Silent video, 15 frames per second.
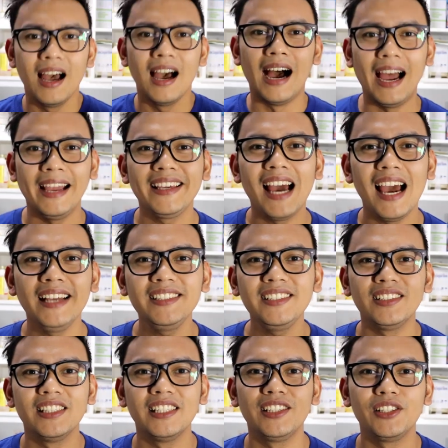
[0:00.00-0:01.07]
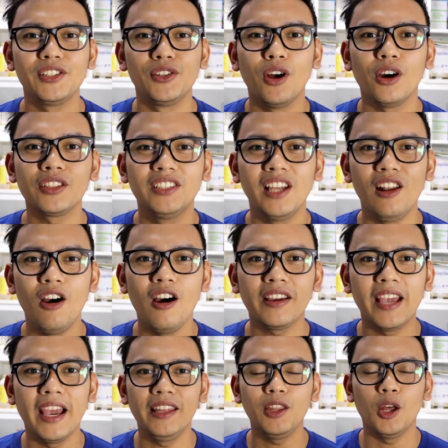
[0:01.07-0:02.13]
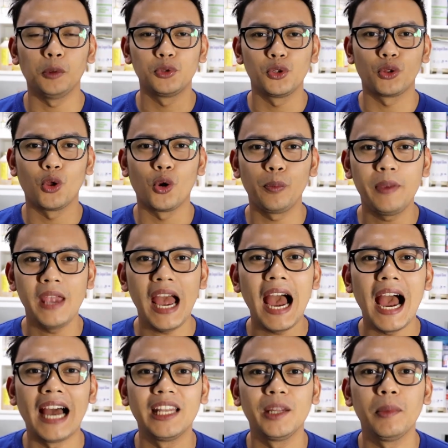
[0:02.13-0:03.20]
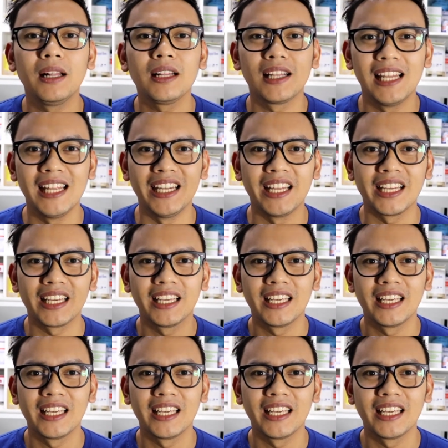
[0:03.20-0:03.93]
Hi guys, this is Doc Jello again of Zootopia Animal Clinic.